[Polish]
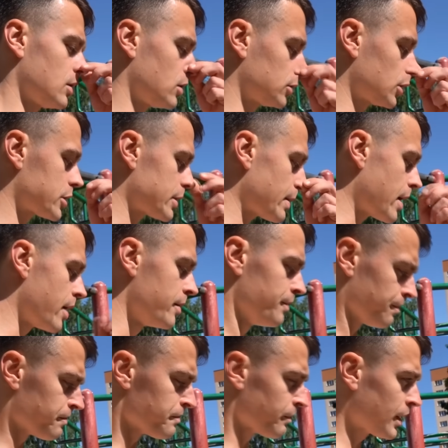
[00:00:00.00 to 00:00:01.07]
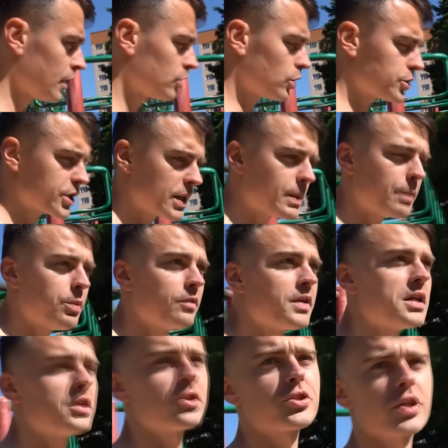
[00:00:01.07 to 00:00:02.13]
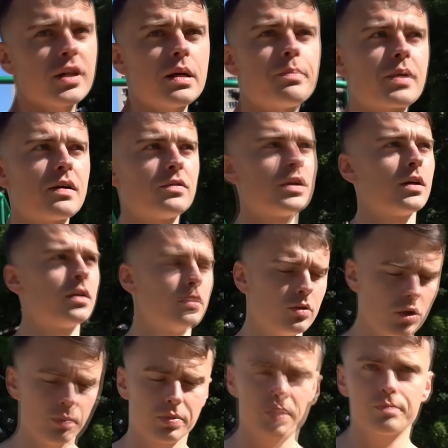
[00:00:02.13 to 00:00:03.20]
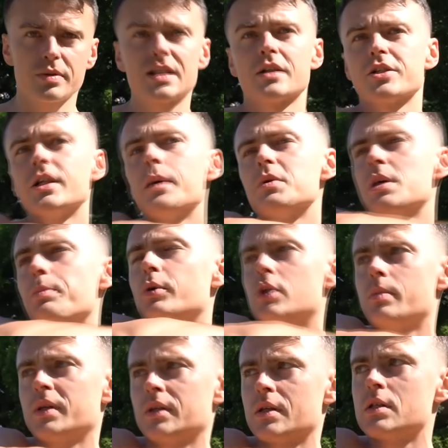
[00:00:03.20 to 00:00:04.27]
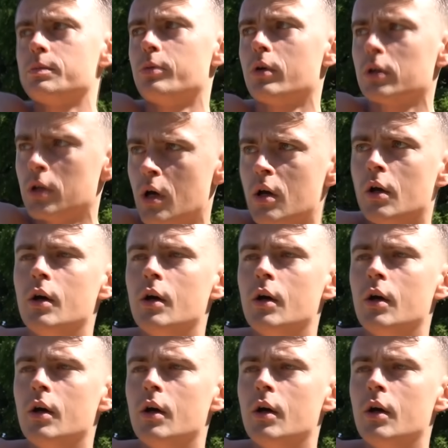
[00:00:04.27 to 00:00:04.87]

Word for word: No Coś jednak trzeba, wchodzi, no. To trzeba powiedzieć, że naprawdę dobry. Zaczyna mi się podobać ten sport.